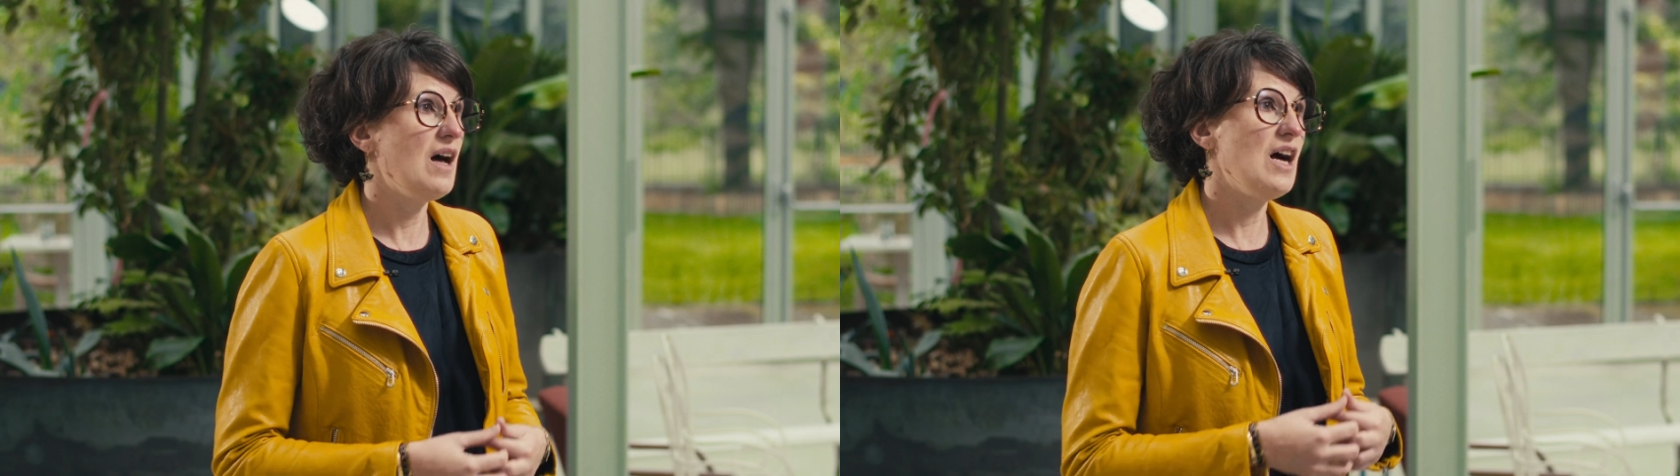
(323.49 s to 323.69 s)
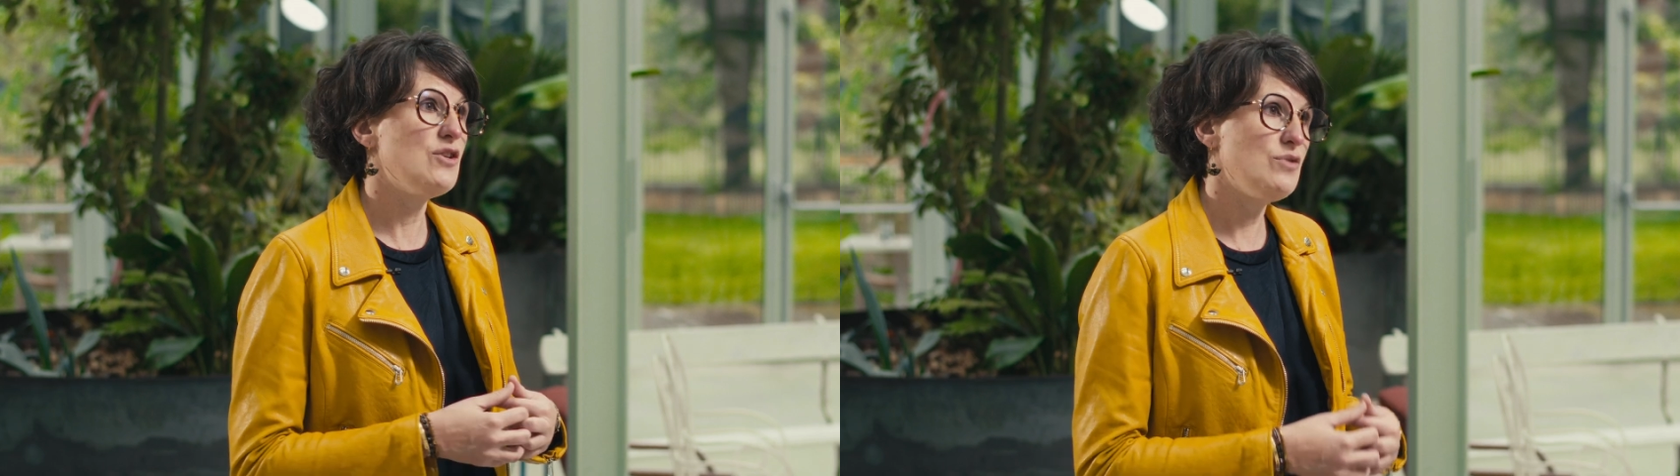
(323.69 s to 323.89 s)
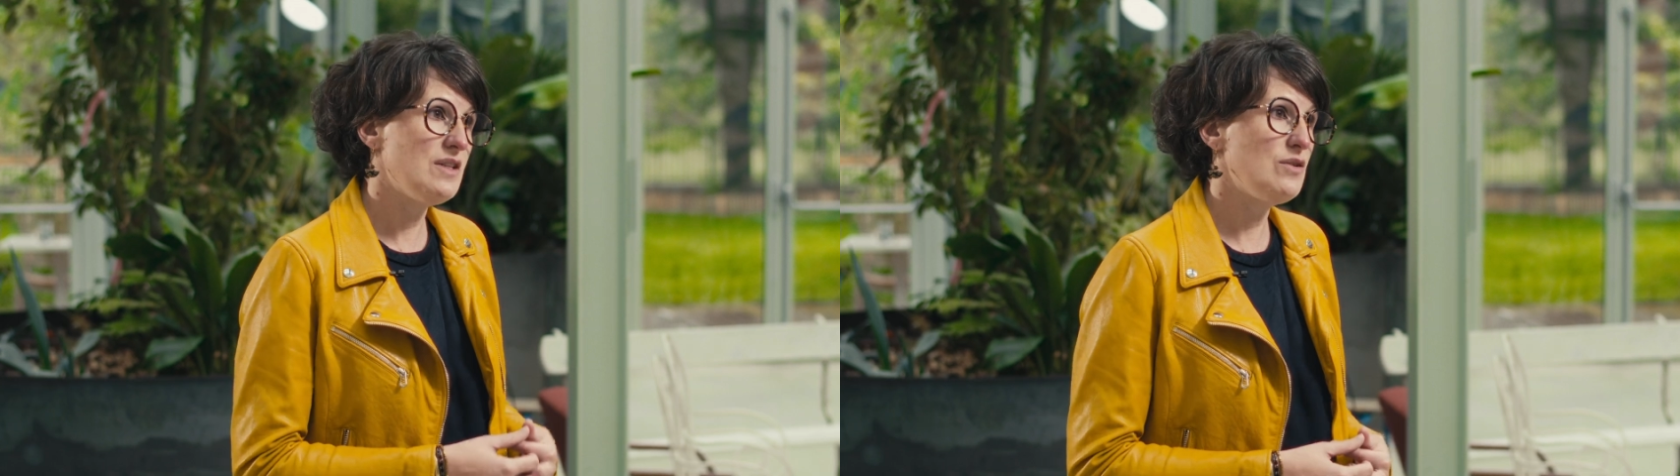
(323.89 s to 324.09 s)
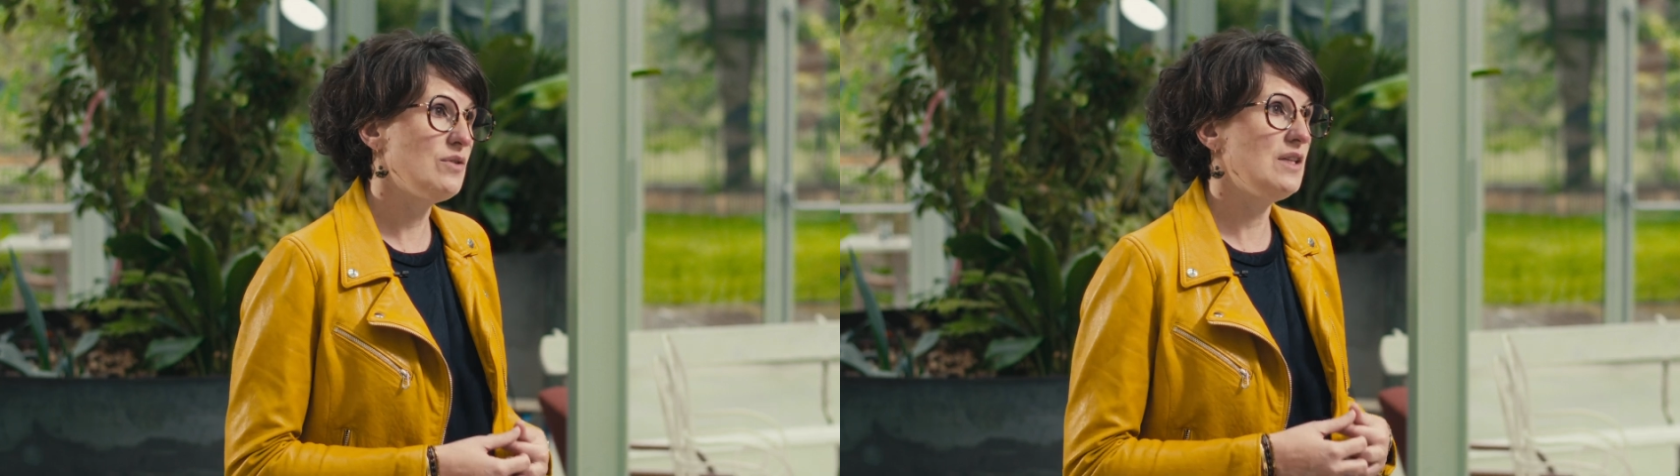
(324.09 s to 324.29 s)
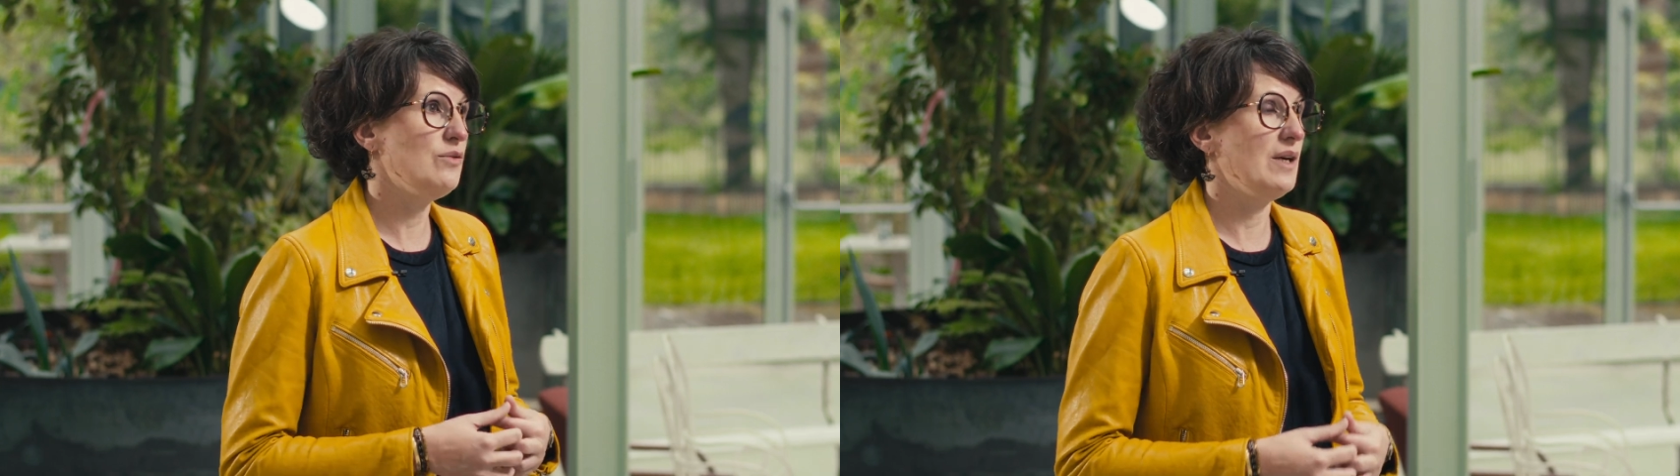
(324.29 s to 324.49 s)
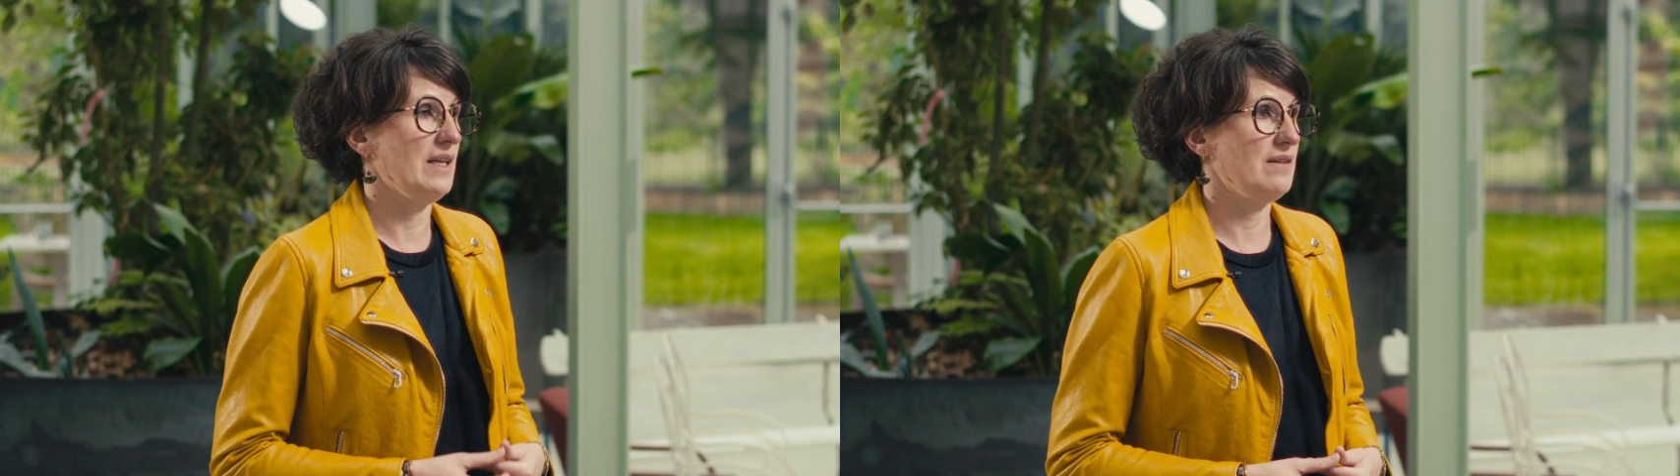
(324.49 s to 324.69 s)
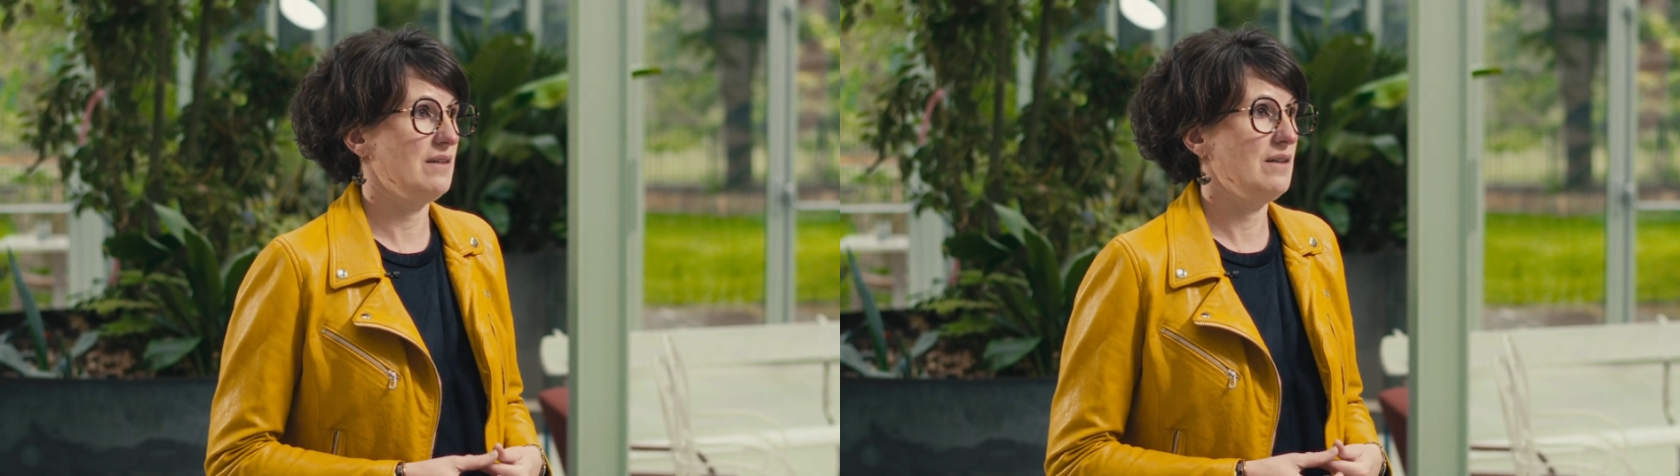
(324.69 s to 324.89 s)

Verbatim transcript: ajuster ce qui doit l'être.